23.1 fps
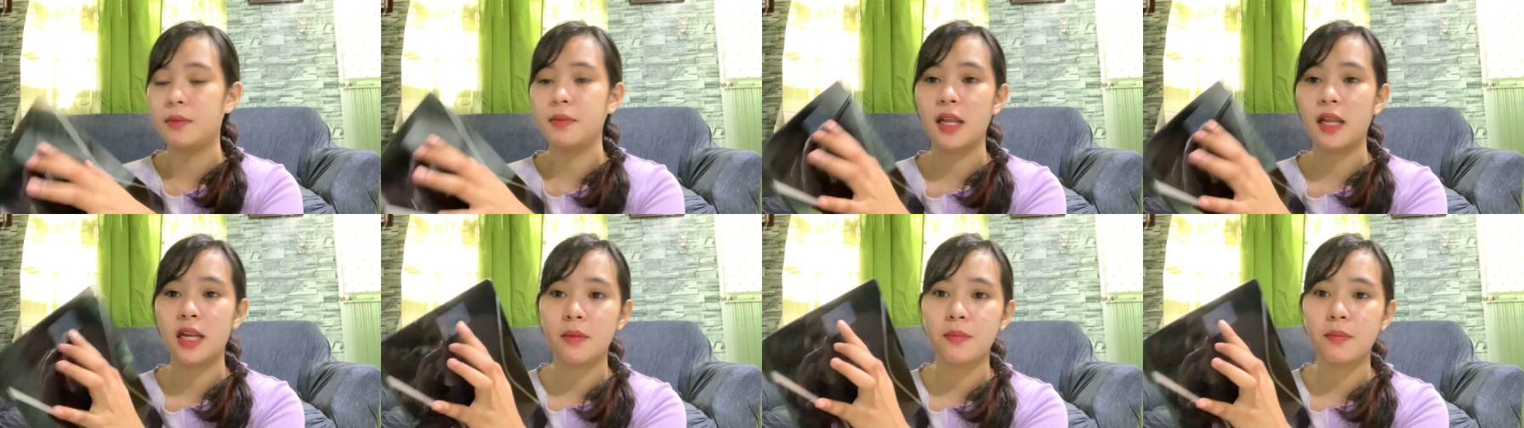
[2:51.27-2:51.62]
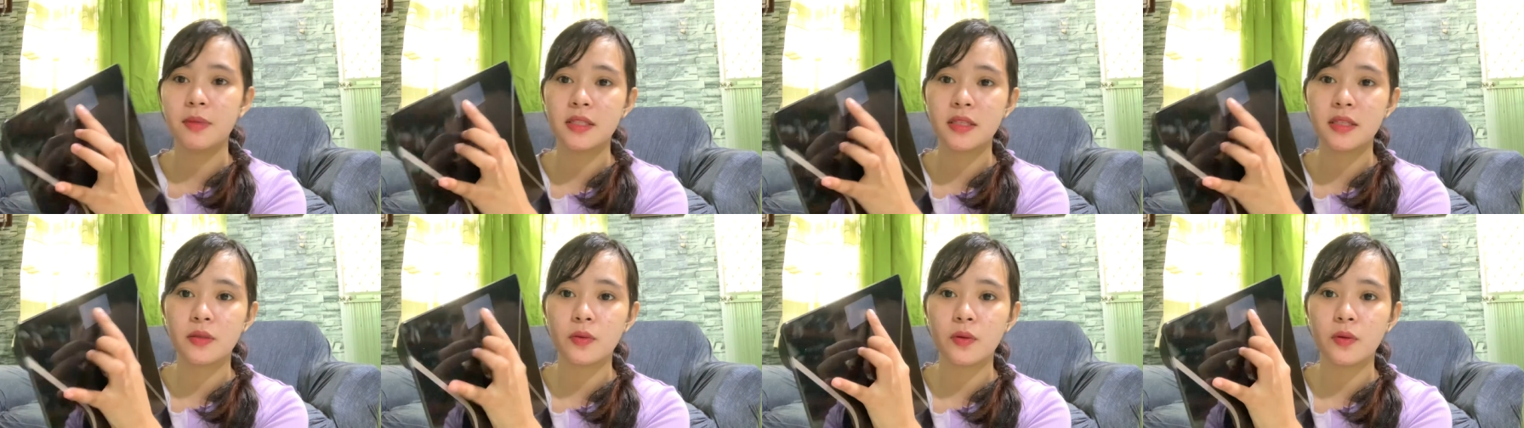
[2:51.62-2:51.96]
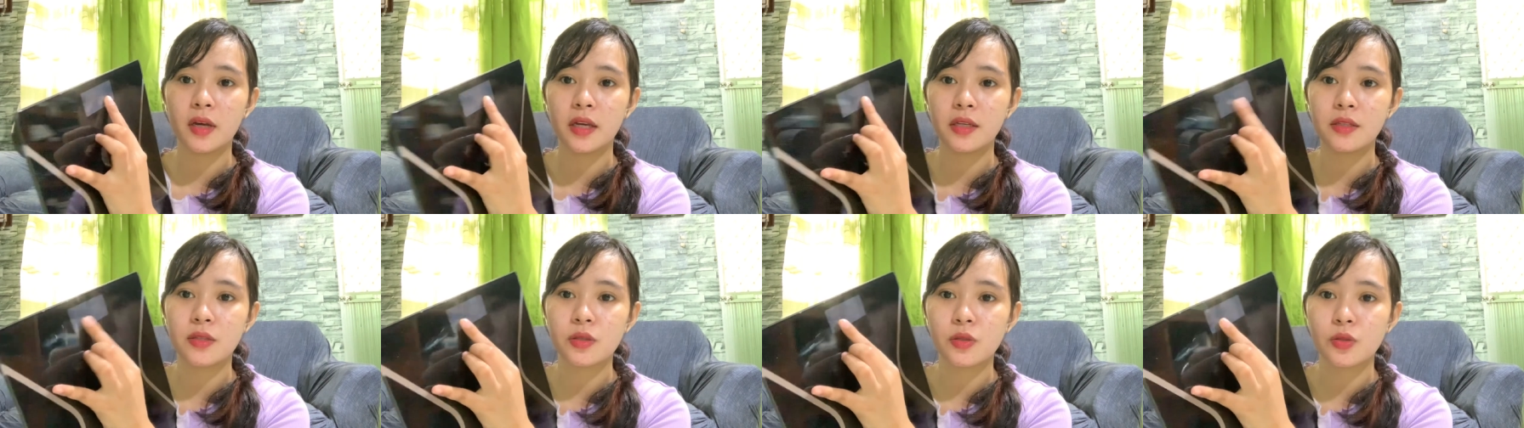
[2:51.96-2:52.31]
lalabas ito
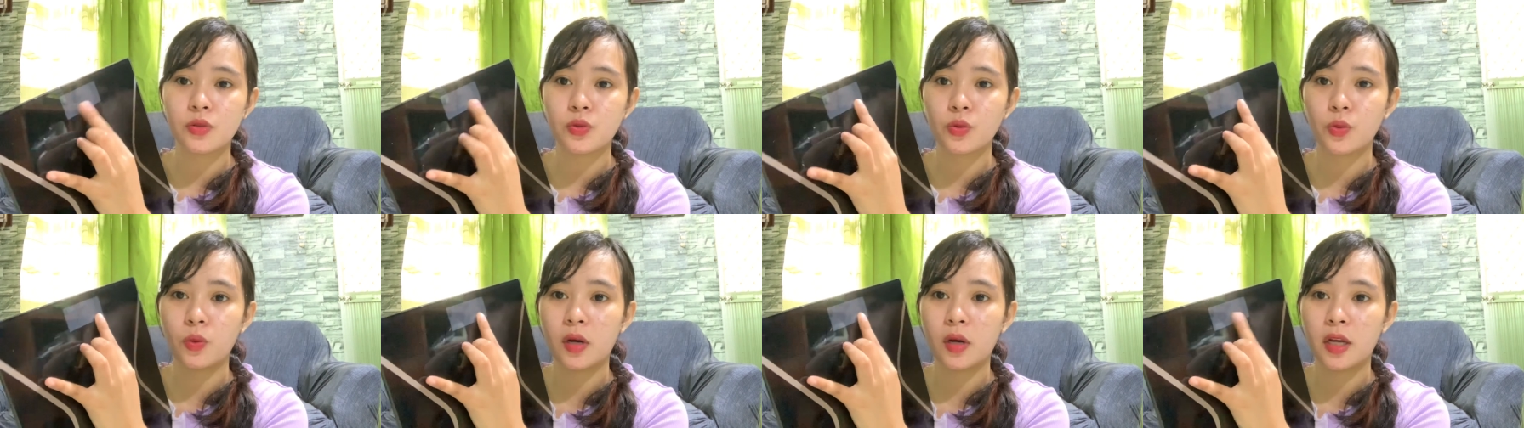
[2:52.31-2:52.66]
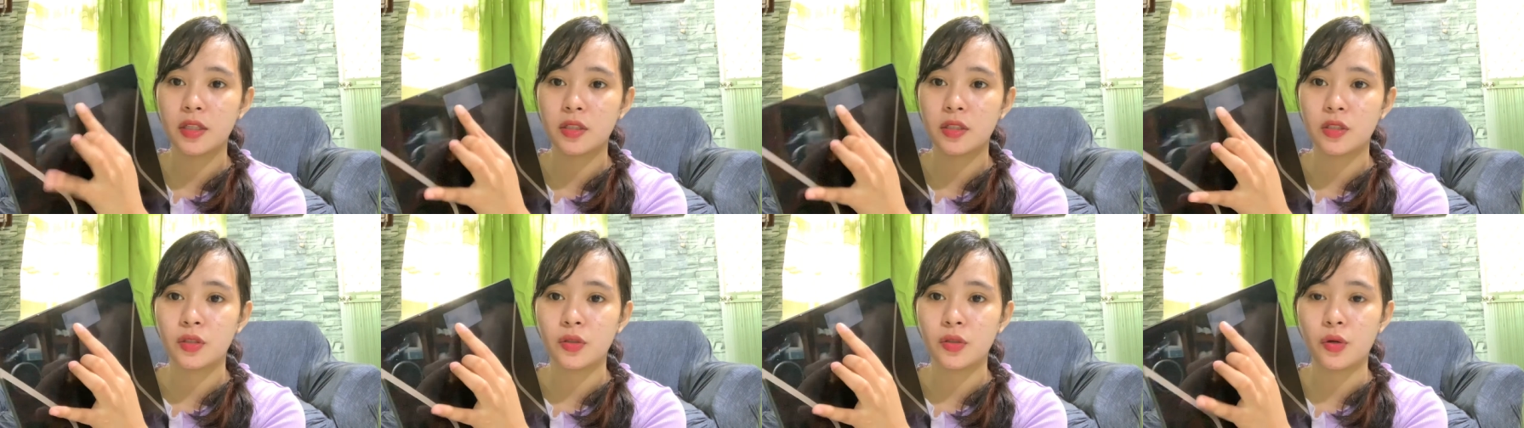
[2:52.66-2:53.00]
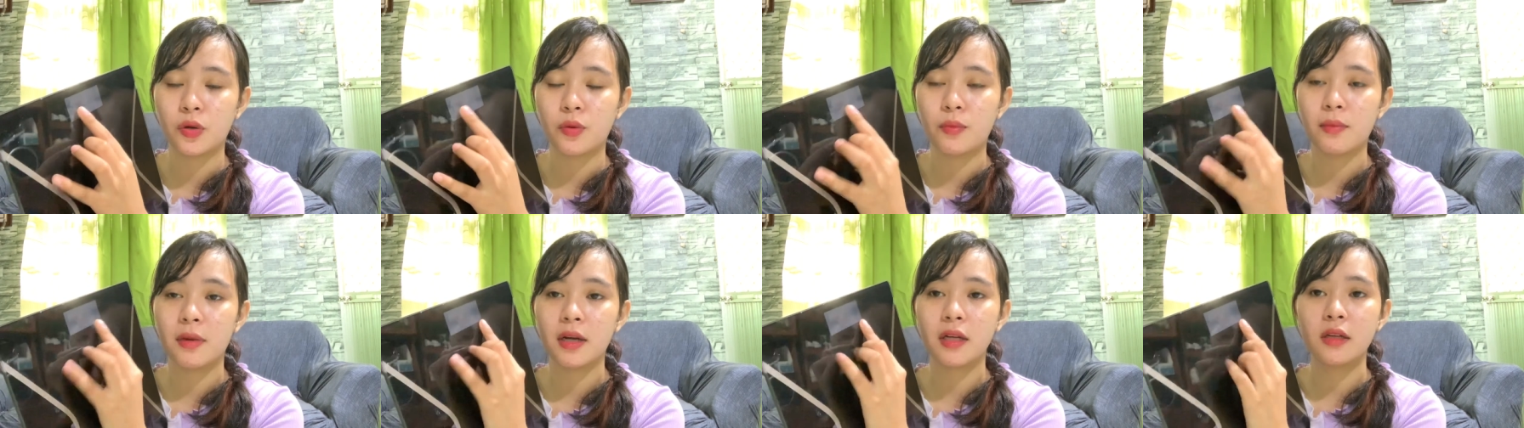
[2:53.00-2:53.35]
guys yung sukat nyo.
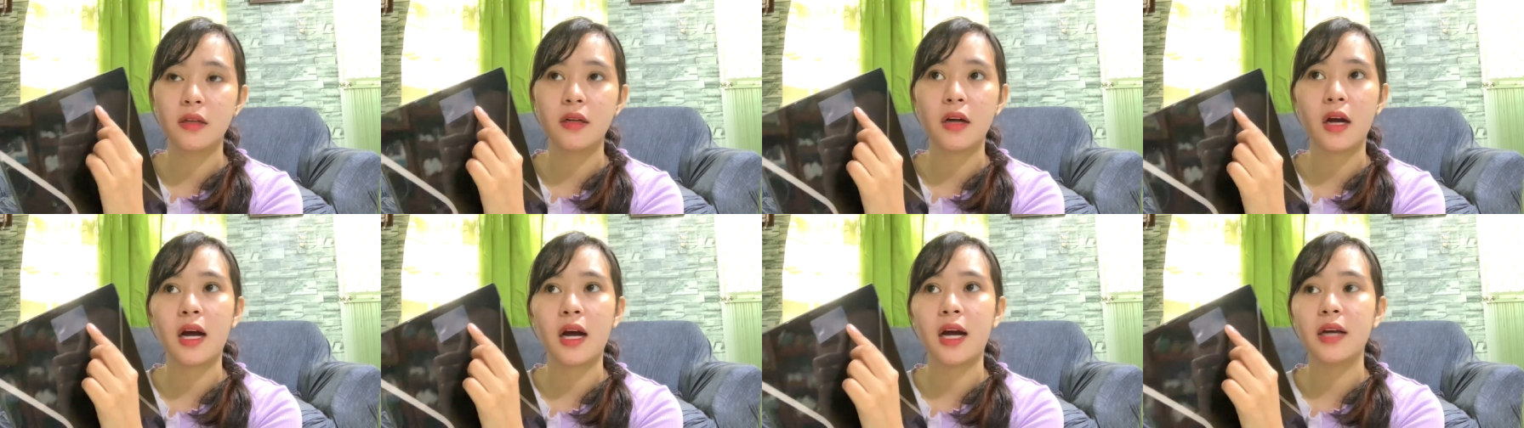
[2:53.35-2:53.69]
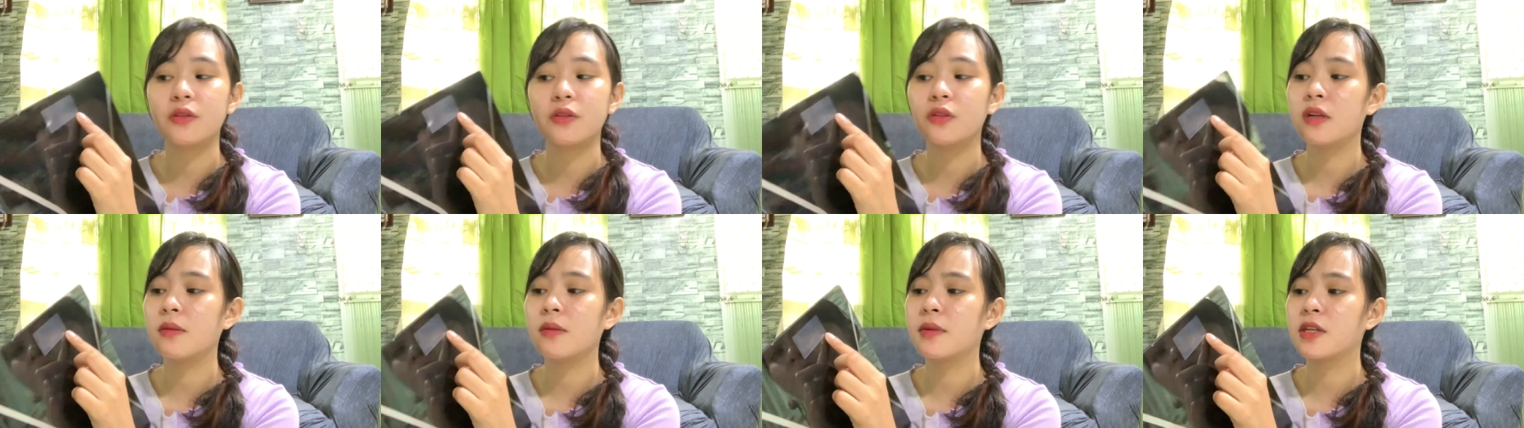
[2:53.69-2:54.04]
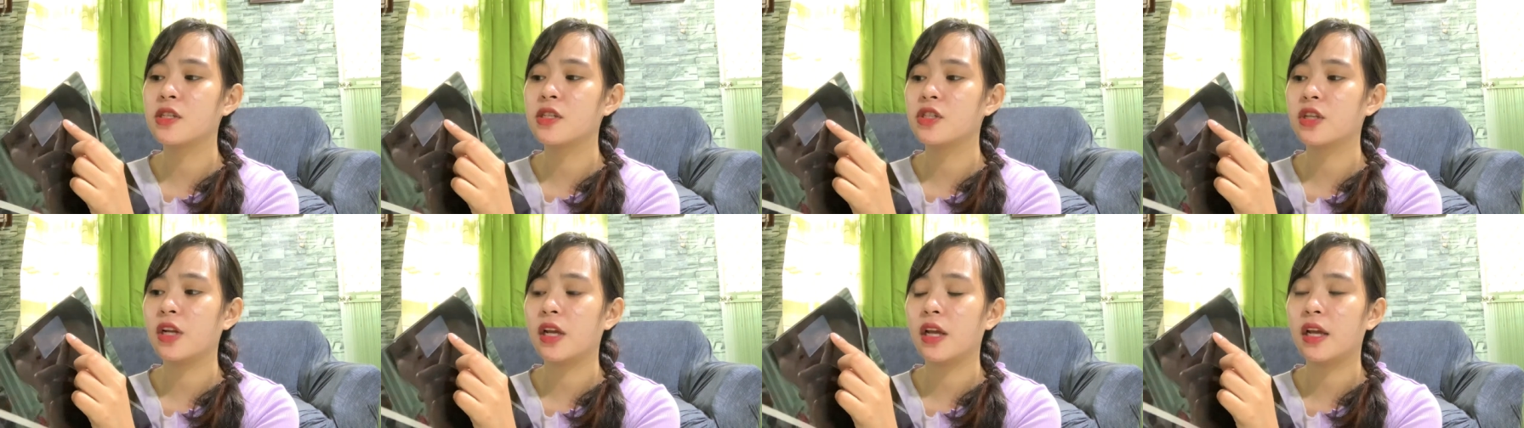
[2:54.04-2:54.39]
Mag, uh, ano naman
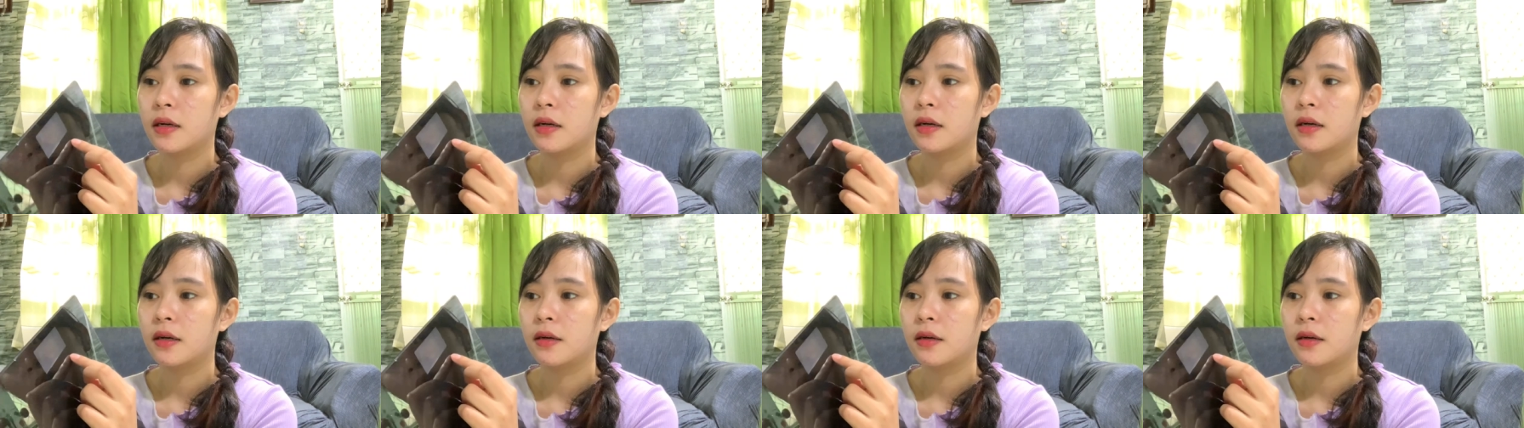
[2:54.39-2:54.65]
siya eh.